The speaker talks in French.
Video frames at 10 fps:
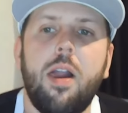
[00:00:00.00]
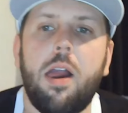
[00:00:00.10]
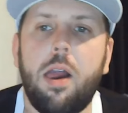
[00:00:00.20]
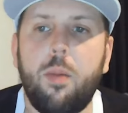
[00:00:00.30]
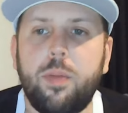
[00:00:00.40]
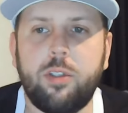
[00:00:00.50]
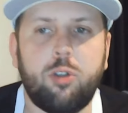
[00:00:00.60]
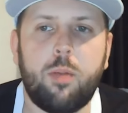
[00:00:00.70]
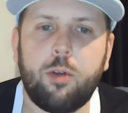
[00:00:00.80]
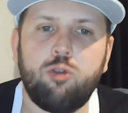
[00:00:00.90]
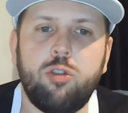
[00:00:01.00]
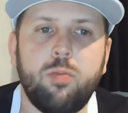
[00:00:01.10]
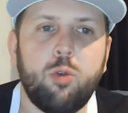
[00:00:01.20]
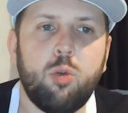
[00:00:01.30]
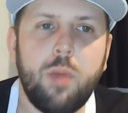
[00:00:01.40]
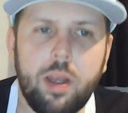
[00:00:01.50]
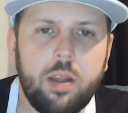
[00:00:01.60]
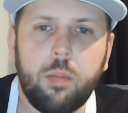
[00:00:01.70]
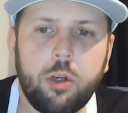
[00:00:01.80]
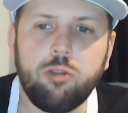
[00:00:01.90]
Euh, puis c'est ça. Après, je dis no bet.
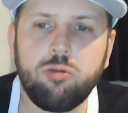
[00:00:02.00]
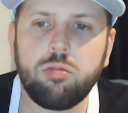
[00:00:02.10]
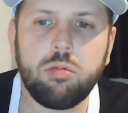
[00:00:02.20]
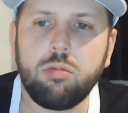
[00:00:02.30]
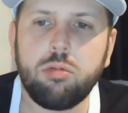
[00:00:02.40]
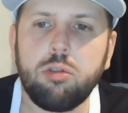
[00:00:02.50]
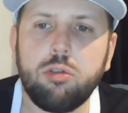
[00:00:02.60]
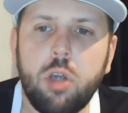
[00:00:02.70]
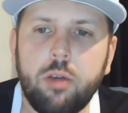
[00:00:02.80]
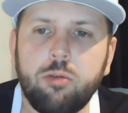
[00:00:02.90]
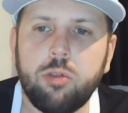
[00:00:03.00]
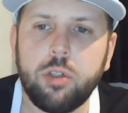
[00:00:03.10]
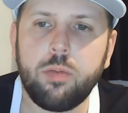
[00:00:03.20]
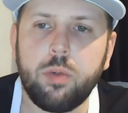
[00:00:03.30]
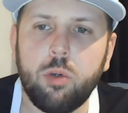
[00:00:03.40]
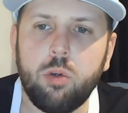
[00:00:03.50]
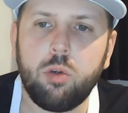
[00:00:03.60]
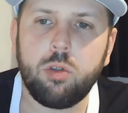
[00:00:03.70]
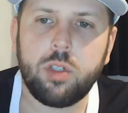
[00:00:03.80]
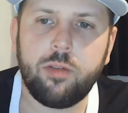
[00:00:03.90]
Après, je dis qu'est-ce qu'il y a à vous dire. Puis
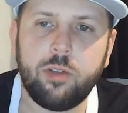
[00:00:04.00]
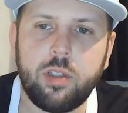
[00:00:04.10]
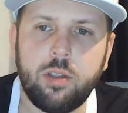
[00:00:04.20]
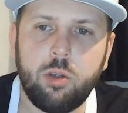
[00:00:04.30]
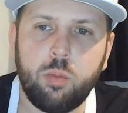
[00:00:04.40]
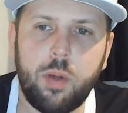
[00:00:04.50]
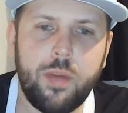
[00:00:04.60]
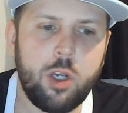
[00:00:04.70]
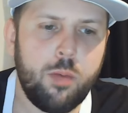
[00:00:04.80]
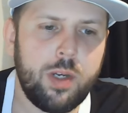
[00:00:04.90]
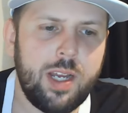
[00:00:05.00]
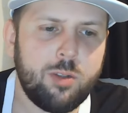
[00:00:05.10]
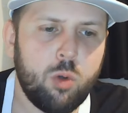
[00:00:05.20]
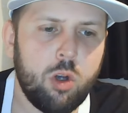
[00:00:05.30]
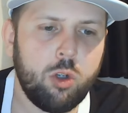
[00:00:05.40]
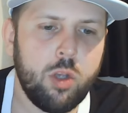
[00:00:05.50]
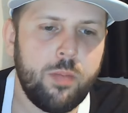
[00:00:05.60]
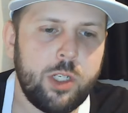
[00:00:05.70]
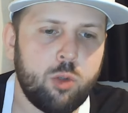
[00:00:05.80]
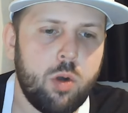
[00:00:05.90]
on, s'en va de ça. Donc, premier combat de la soirée, on a
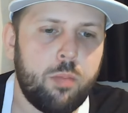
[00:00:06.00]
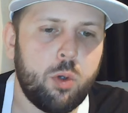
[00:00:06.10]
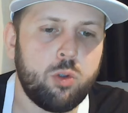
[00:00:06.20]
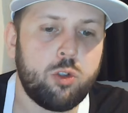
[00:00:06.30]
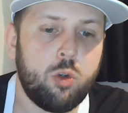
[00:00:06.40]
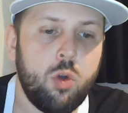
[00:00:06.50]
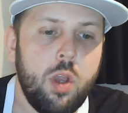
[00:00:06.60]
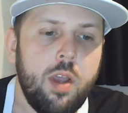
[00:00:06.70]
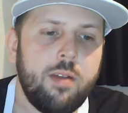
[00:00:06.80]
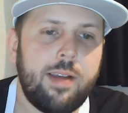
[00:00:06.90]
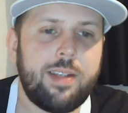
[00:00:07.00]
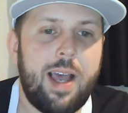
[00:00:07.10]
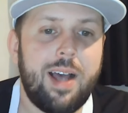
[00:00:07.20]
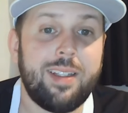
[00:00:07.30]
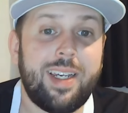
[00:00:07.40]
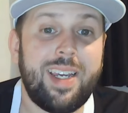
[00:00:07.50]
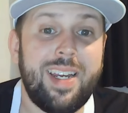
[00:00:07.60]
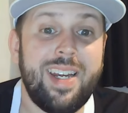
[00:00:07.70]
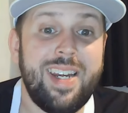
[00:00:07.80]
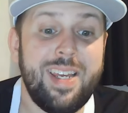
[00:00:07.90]
Mitch Raposo face à André
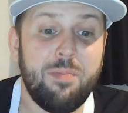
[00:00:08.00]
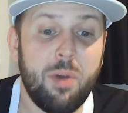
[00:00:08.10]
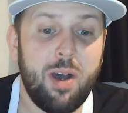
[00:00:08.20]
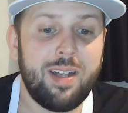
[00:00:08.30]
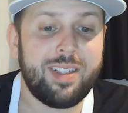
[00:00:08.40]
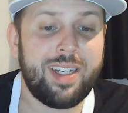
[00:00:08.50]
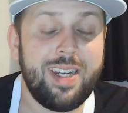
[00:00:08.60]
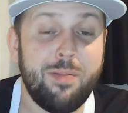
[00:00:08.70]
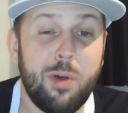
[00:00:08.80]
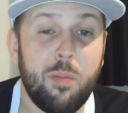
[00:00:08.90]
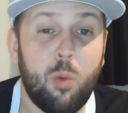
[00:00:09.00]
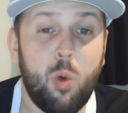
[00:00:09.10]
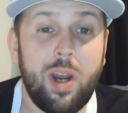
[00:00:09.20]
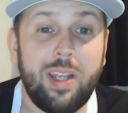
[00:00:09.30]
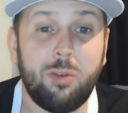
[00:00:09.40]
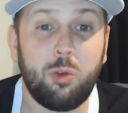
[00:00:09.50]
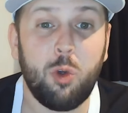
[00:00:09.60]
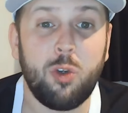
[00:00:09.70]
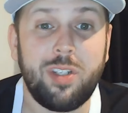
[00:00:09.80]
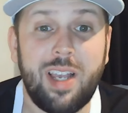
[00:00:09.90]
Lima. André Lima, moins
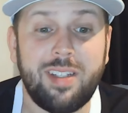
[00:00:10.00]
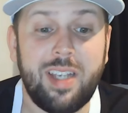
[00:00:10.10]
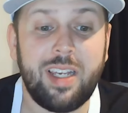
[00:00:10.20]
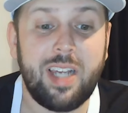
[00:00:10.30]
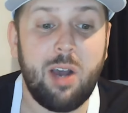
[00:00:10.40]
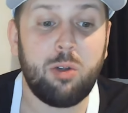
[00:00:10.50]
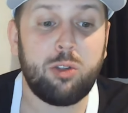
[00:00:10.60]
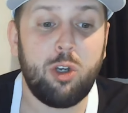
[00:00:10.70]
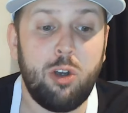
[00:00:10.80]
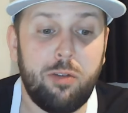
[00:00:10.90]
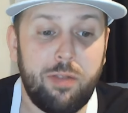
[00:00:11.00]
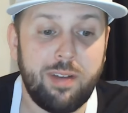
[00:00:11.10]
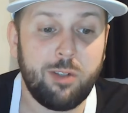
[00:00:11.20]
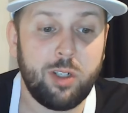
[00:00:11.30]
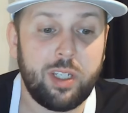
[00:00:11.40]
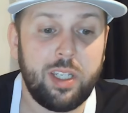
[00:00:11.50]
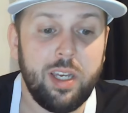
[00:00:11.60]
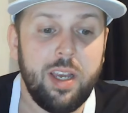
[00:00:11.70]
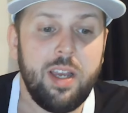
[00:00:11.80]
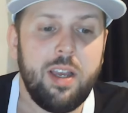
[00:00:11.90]
250, le favori
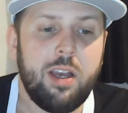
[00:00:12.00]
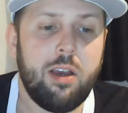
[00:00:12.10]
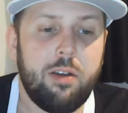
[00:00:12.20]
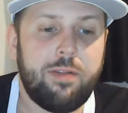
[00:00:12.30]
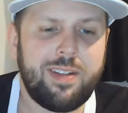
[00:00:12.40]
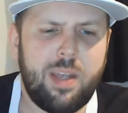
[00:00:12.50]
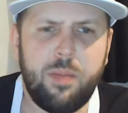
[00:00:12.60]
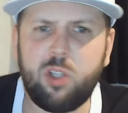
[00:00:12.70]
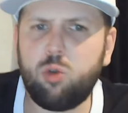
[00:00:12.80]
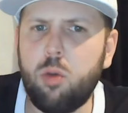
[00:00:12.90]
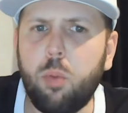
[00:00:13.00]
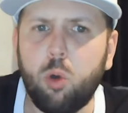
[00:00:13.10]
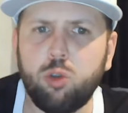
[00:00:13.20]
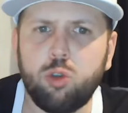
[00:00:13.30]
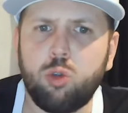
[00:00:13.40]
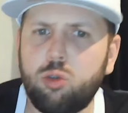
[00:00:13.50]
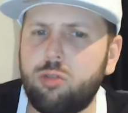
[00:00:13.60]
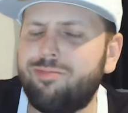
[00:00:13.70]
euh, face à Mitch Raposo